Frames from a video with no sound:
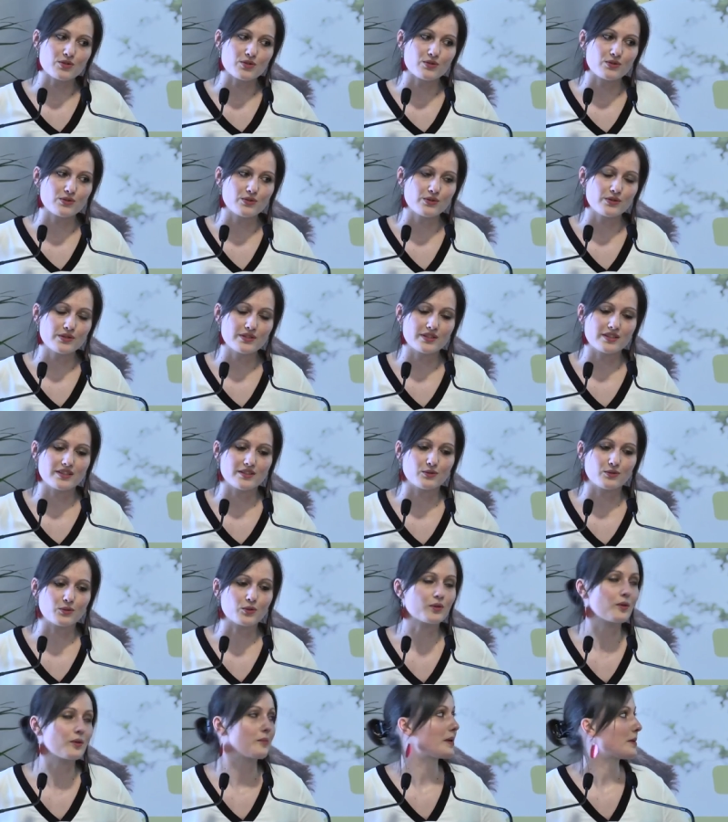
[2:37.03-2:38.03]
chose,
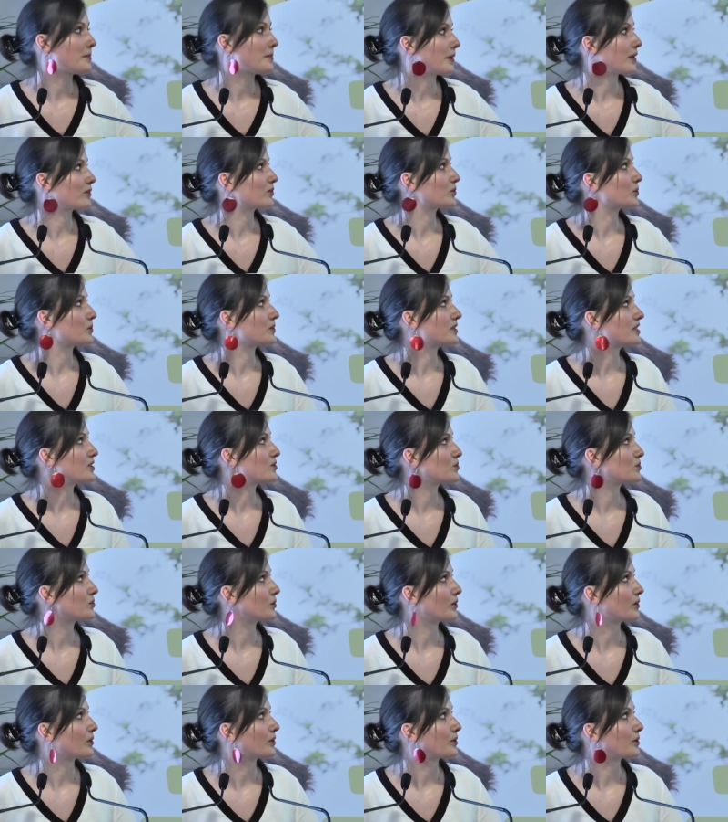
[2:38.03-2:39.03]
donc quand même parce qu'on est
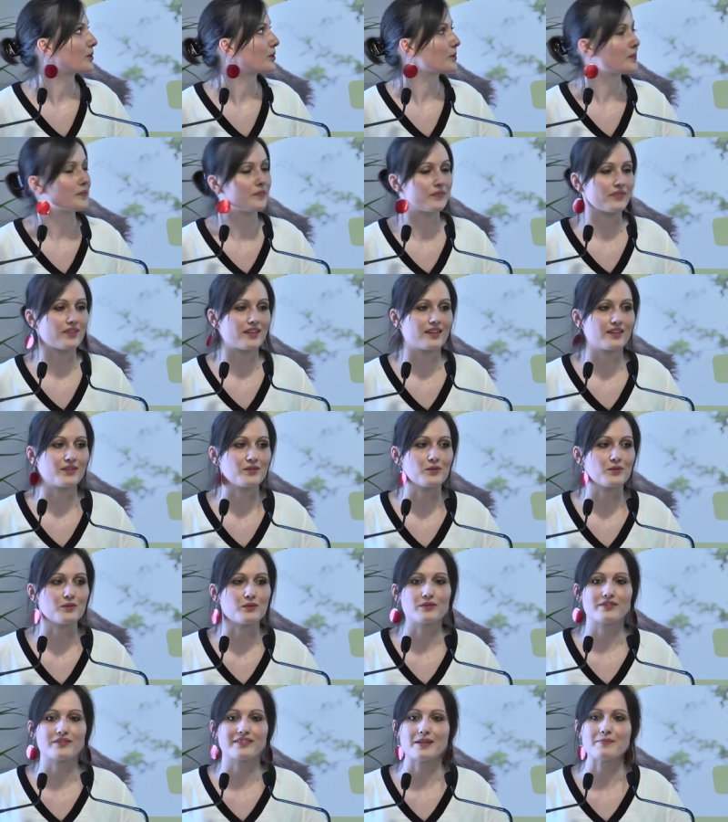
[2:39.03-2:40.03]
sur euh,
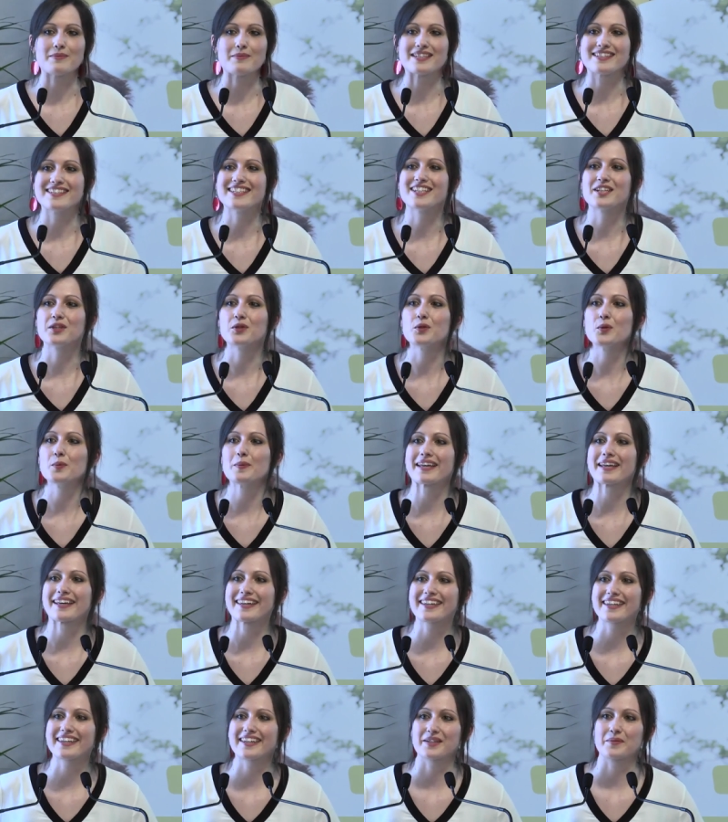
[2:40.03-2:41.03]
une thématique
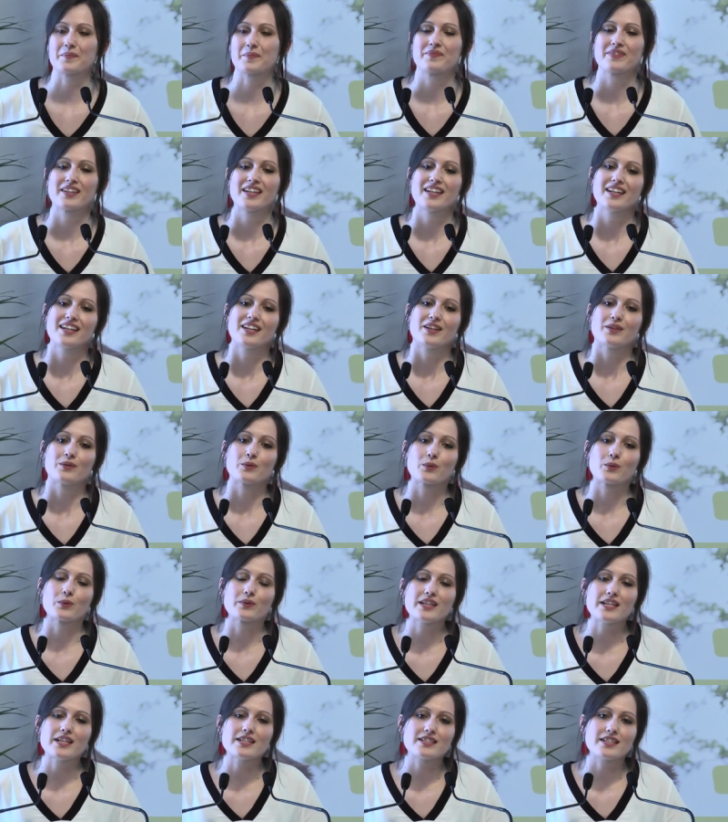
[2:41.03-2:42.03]
numérique, donc
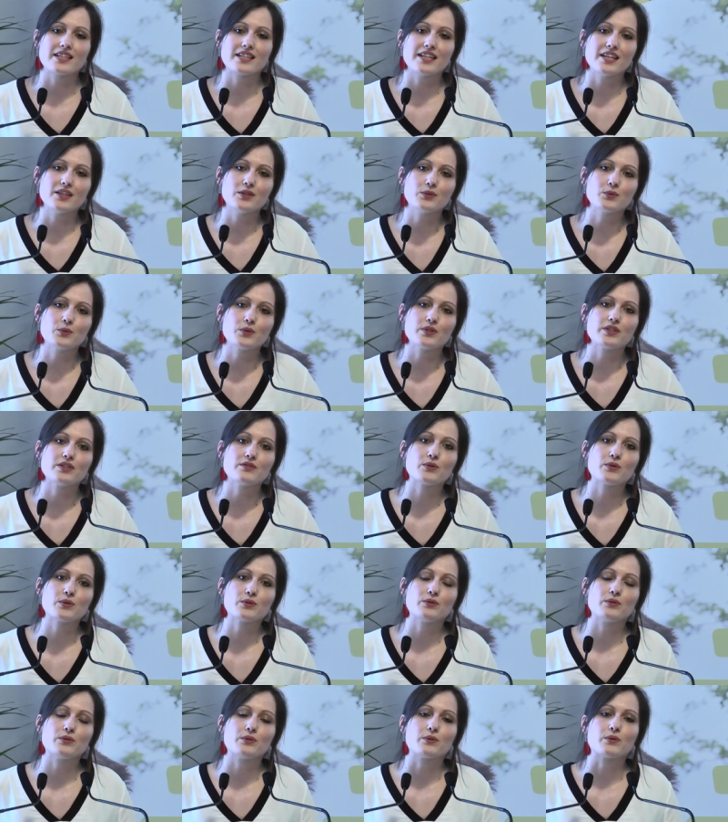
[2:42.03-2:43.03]
on a essayé, nous, au
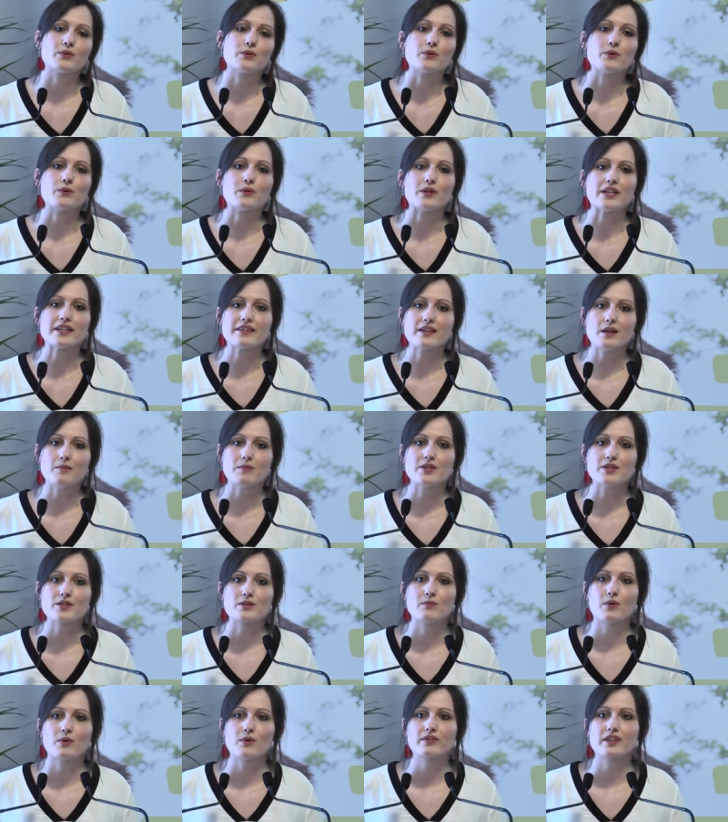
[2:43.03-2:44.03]
niveau de
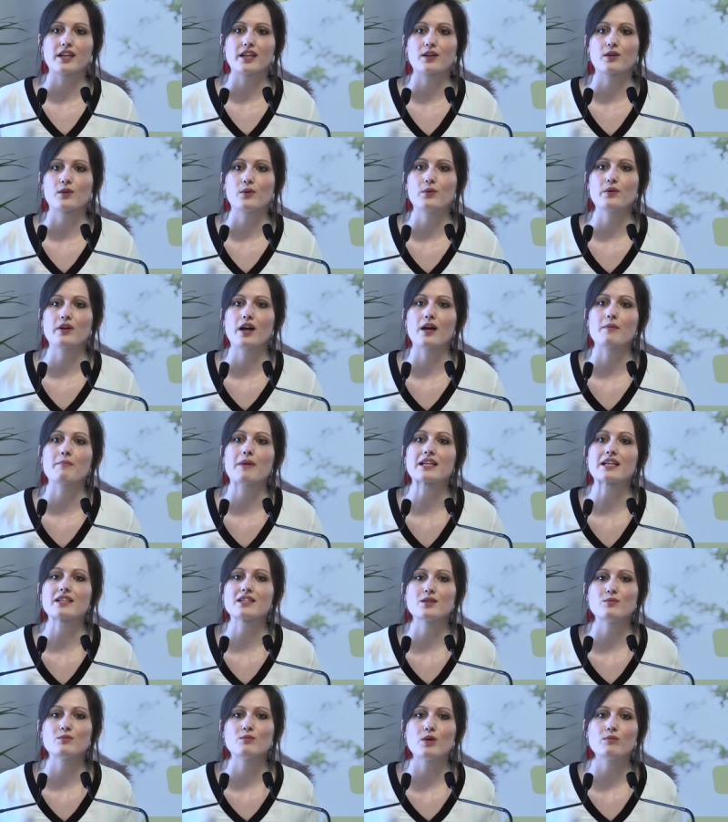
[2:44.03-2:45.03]
l'établissement, d'inclure un
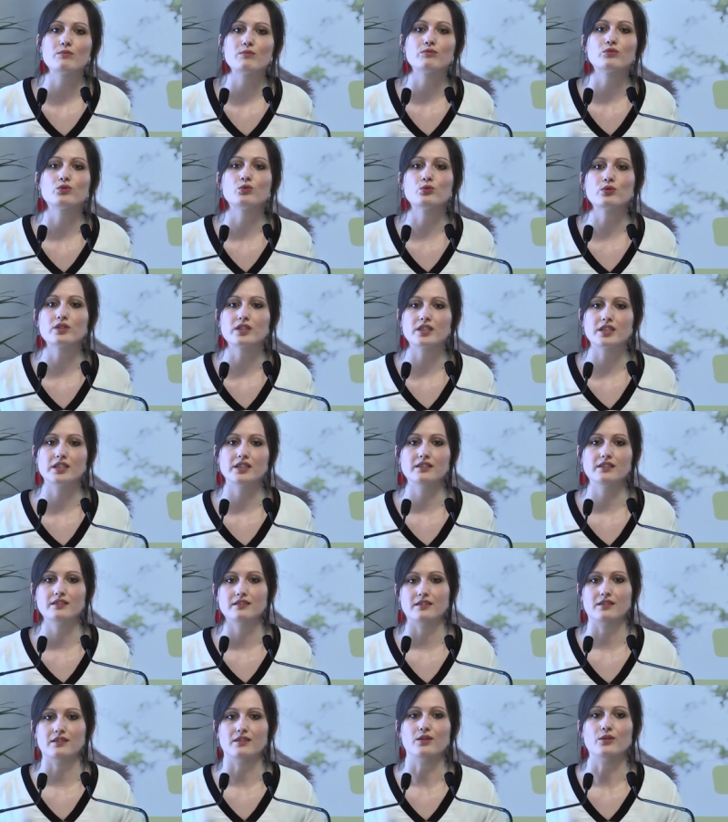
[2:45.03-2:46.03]
maximum d'outils
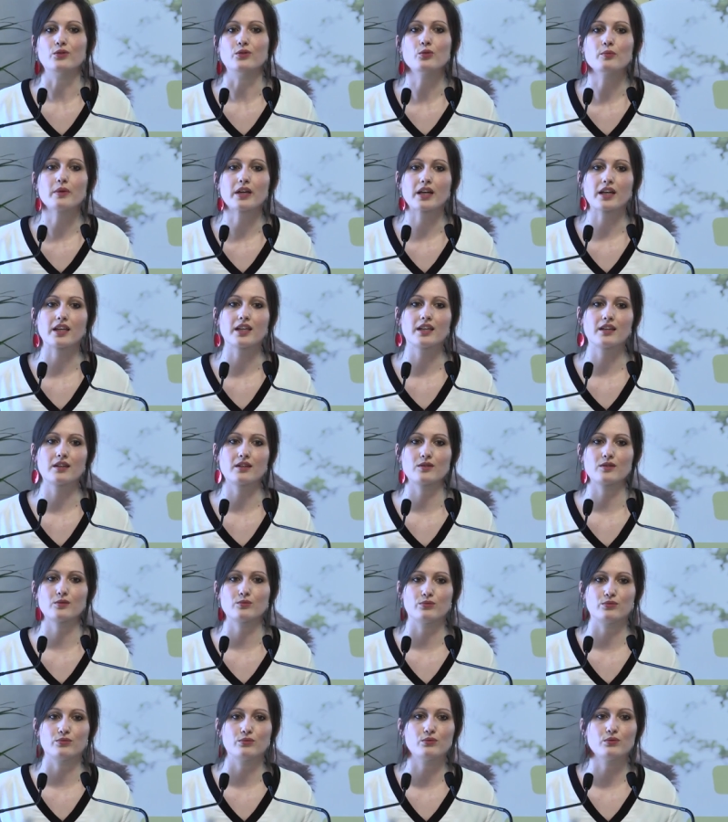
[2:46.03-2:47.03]
euh, numériques
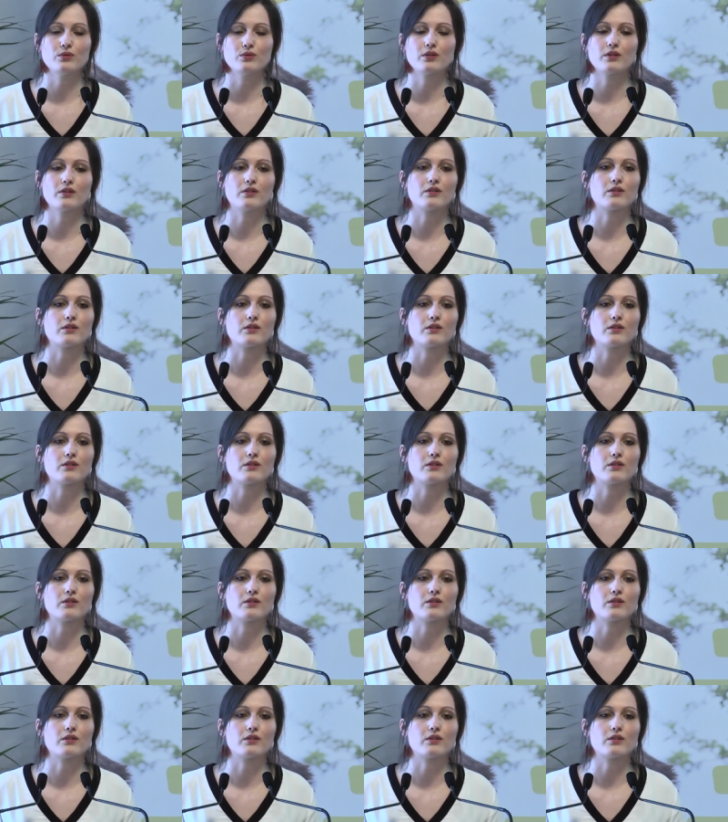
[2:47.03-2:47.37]
pour